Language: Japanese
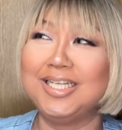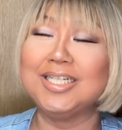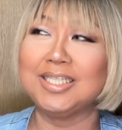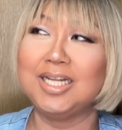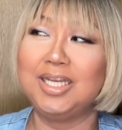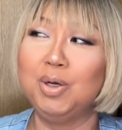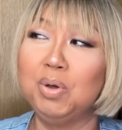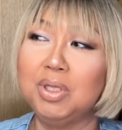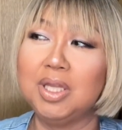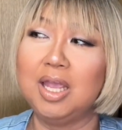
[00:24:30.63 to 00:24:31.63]
なんかさ、日
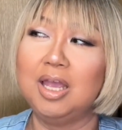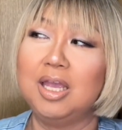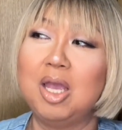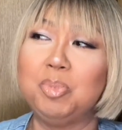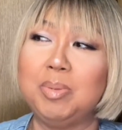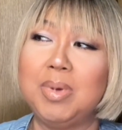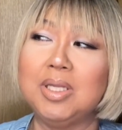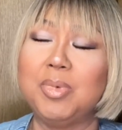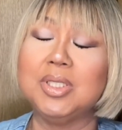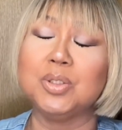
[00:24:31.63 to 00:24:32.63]
本ってやっぱま
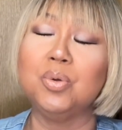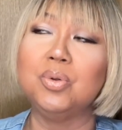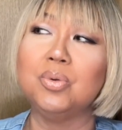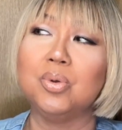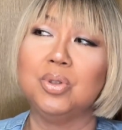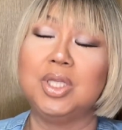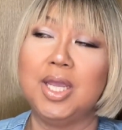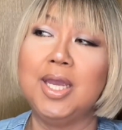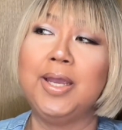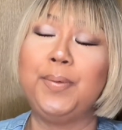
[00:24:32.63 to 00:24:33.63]
だまだそういうところっ
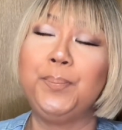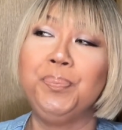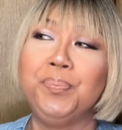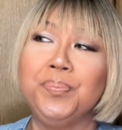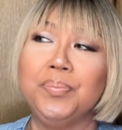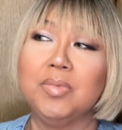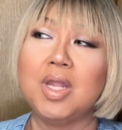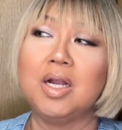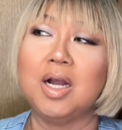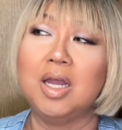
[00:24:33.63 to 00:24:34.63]
て、
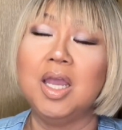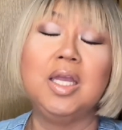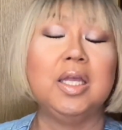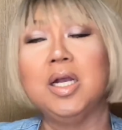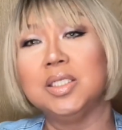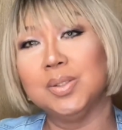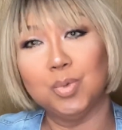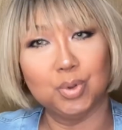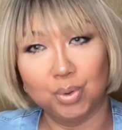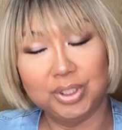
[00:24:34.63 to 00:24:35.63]
なんか偏見がす
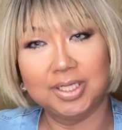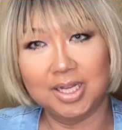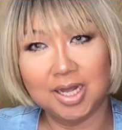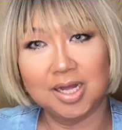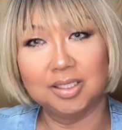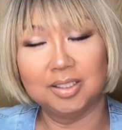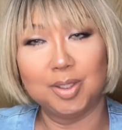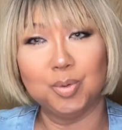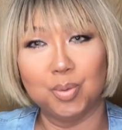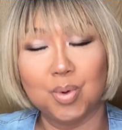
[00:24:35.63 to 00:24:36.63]
ごく多いんだなーって
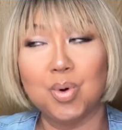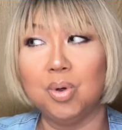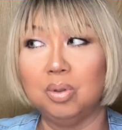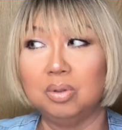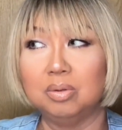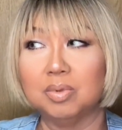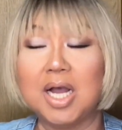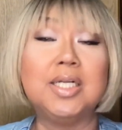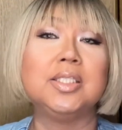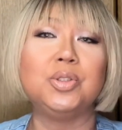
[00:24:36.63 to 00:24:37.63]
いうのを
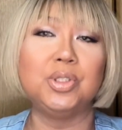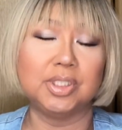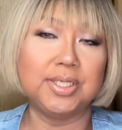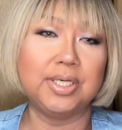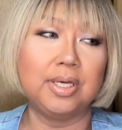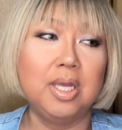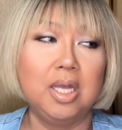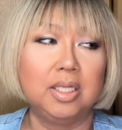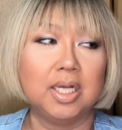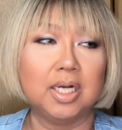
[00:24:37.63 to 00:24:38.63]
感じるし、
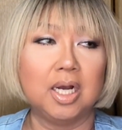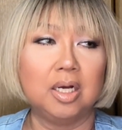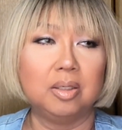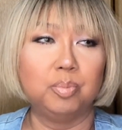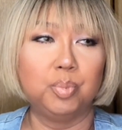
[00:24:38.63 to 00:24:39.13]
なんか、